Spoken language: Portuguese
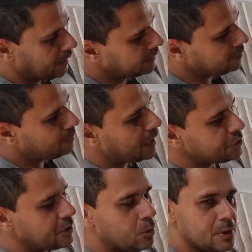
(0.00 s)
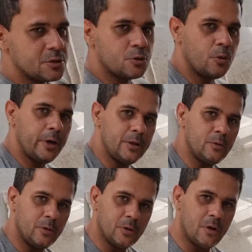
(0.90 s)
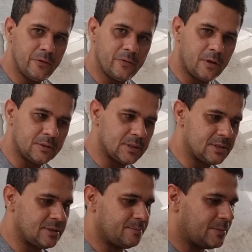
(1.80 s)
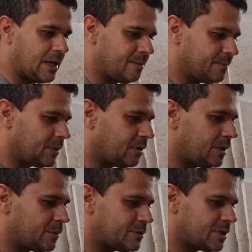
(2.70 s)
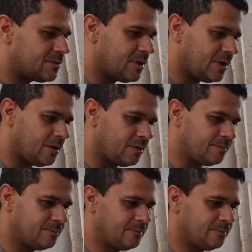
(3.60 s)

aqui embaixo dá umas 8 ou 9 voltas, tá? Olha para vocês verem, ó.